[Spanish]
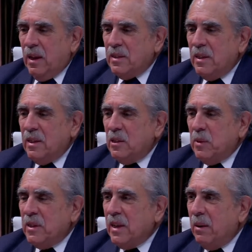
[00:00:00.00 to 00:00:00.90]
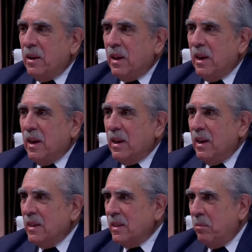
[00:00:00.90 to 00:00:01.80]
Es indispensable que haya
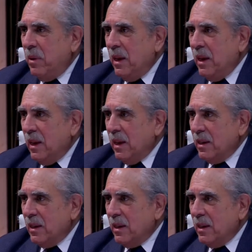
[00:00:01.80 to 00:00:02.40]
quien las aplique.